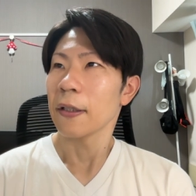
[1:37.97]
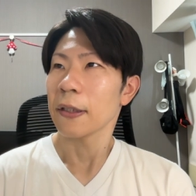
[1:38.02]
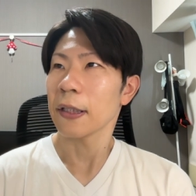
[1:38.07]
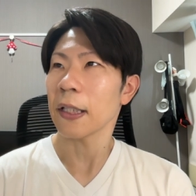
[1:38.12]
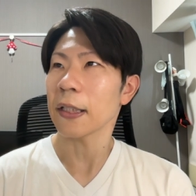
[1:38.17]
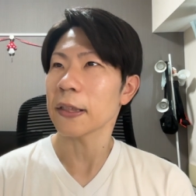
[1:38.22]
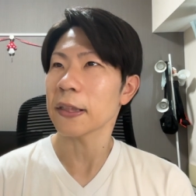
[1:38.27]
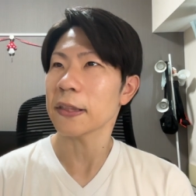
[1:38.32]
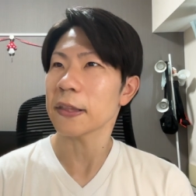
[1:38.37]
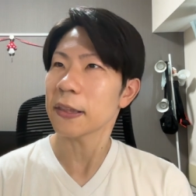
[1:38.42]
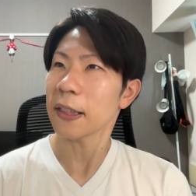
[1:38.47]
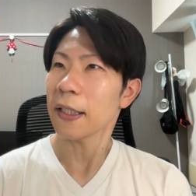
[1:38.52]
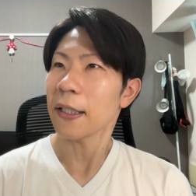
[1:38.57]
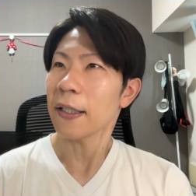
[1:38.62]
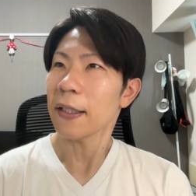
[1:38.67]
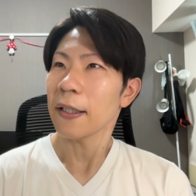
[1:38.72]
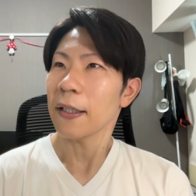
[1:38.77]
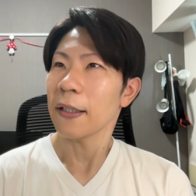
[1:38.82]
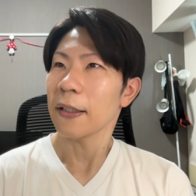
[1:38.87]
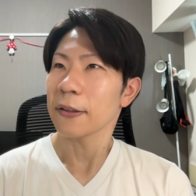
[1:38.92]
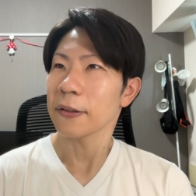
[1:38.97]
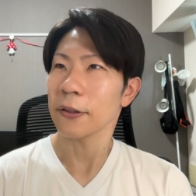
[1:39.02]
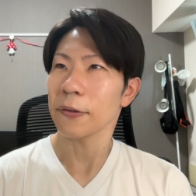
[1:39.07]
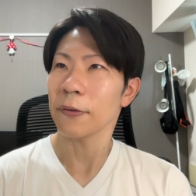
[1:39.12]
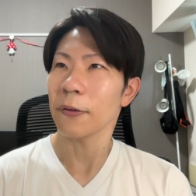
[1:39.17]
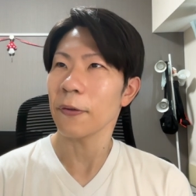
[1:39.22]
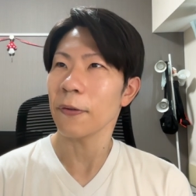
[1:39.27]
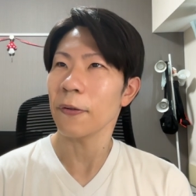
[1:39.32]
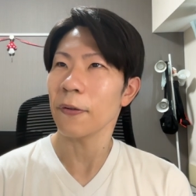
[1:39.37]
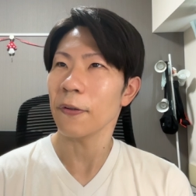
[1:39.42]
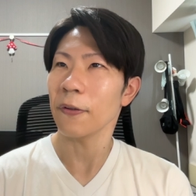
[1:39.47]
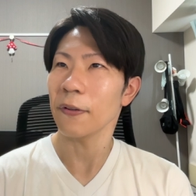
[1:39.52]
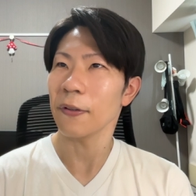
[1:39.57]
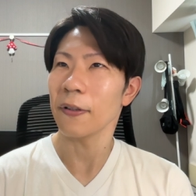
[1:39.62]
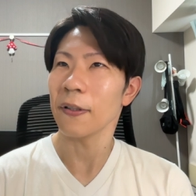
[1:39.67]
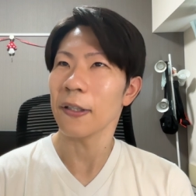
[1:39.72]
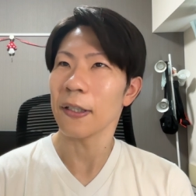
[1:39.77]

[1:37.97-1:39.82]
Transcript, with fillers: 決してその、